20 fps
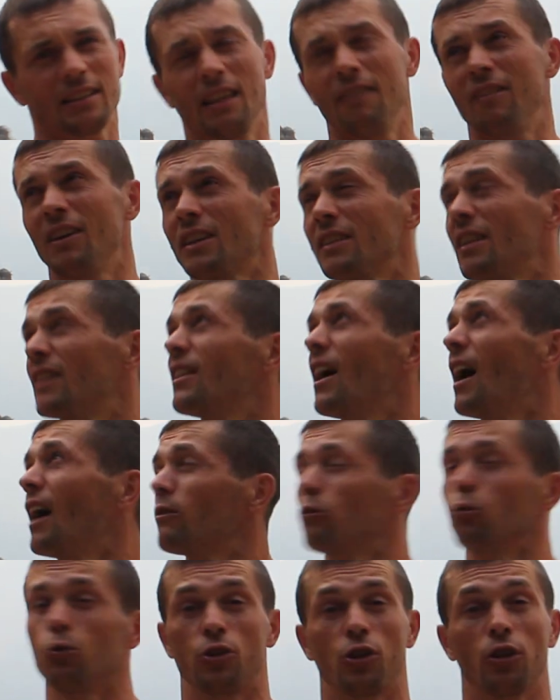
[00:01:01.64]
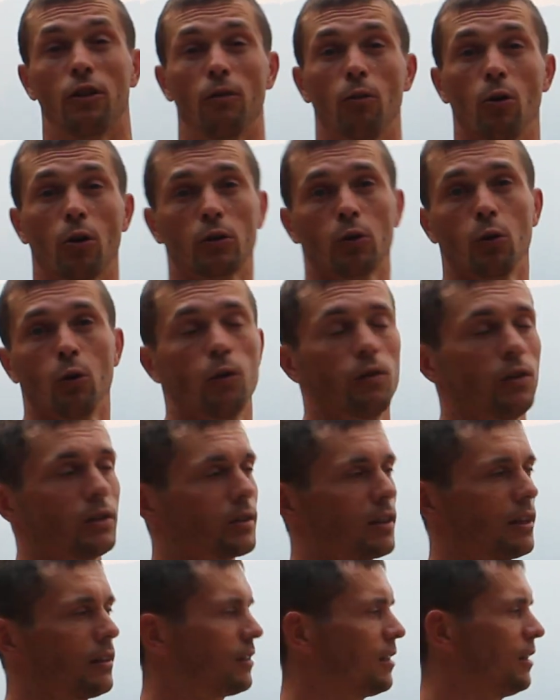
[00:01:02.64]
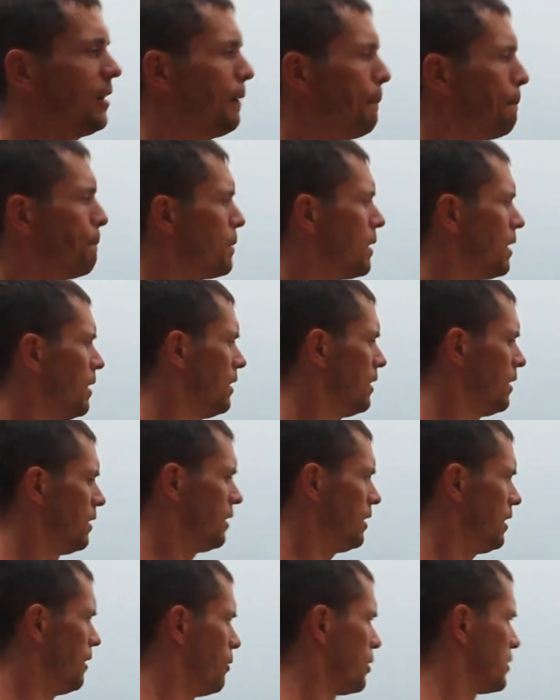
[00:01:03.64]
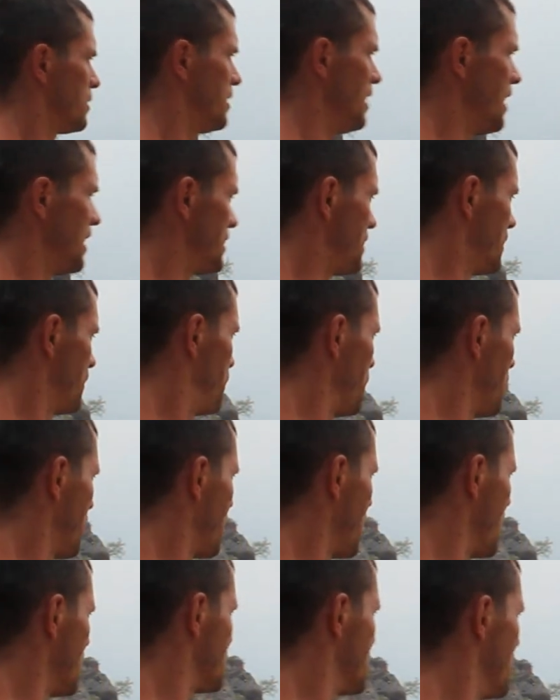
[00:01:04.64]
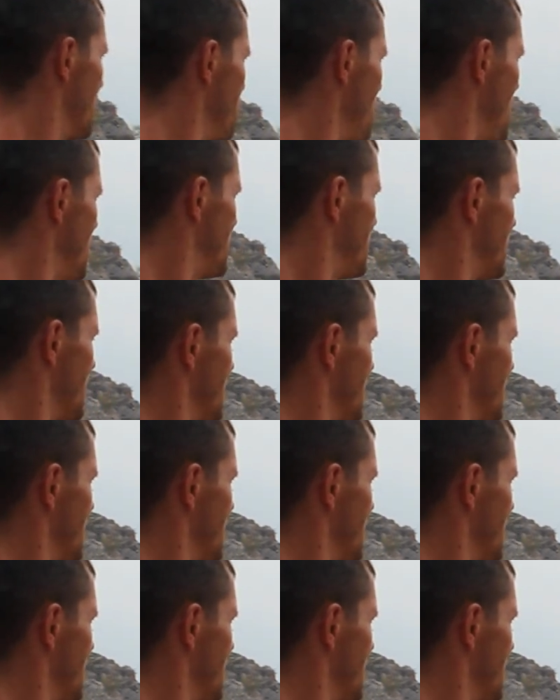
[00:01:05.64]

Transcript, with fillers: наверное, на одну четвертую высоты. И вот здесь, в прекрасном месте,